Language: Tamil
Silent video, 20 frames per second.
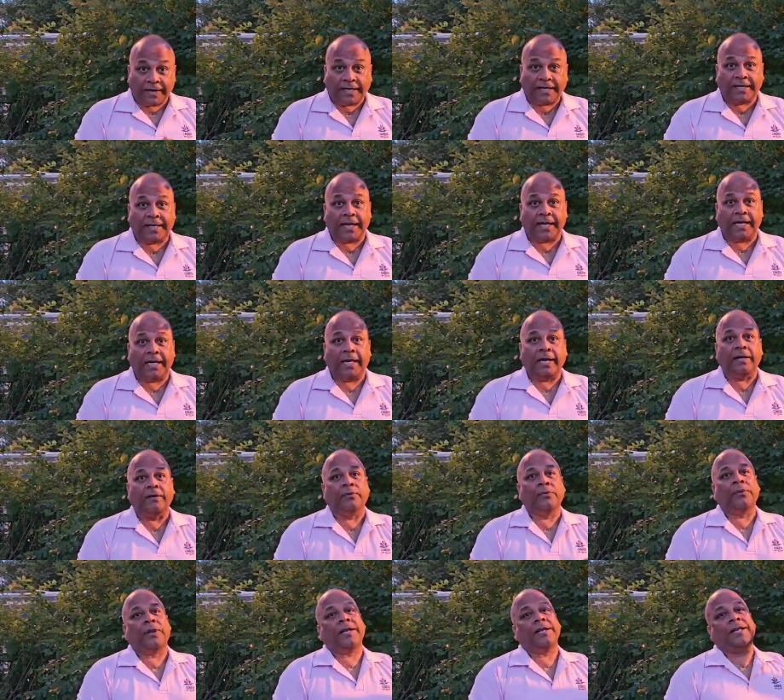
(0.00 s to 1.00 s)
வைக்கல
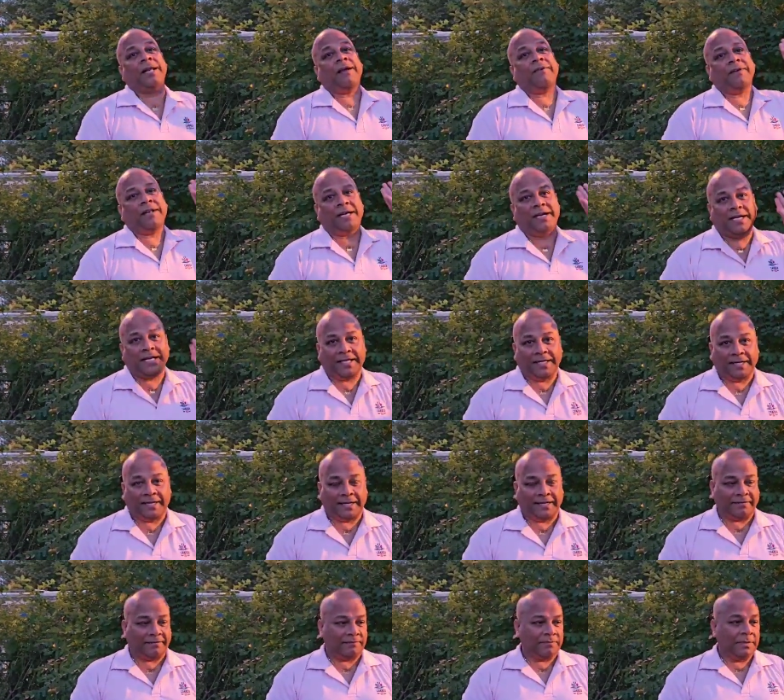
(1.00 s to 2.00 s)
உடனே அவர்
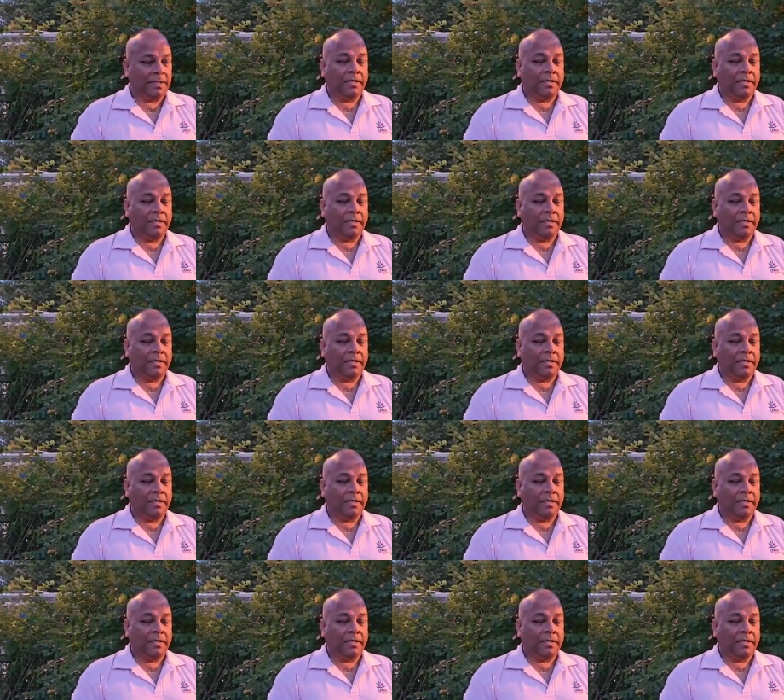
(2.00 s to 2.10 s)
அடிக்கிறார்